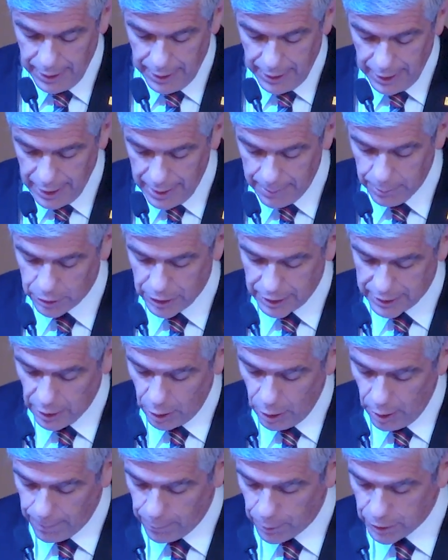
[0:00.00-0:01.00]
y hemos
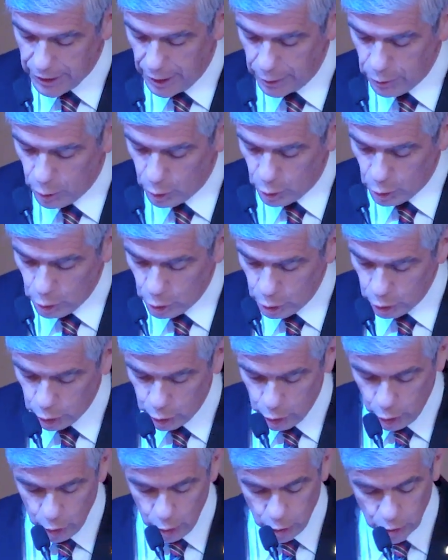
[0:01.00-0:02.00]
estado apoyando con
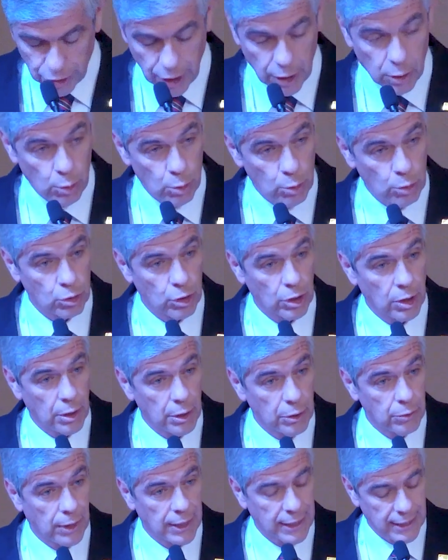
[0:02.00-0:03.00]
todos los recursos a
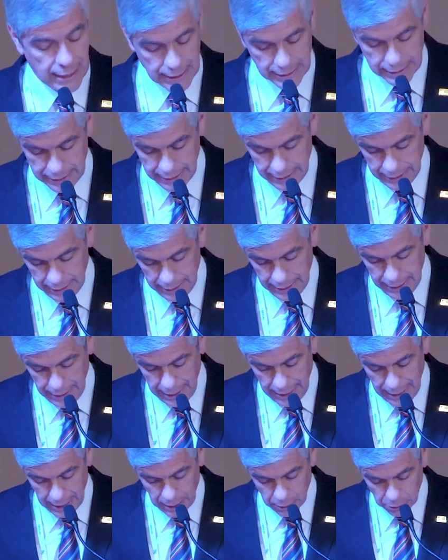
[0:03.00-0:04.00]
nuestro alcance
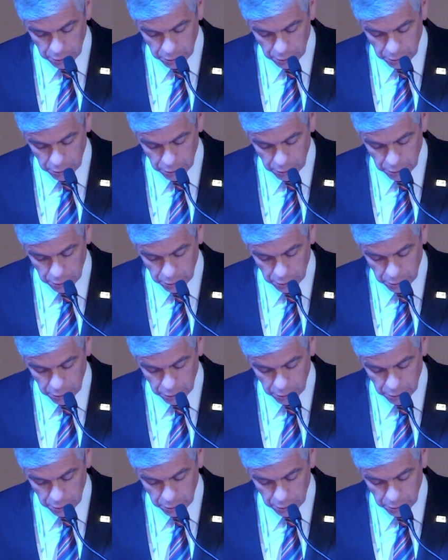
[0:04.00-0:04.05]
a las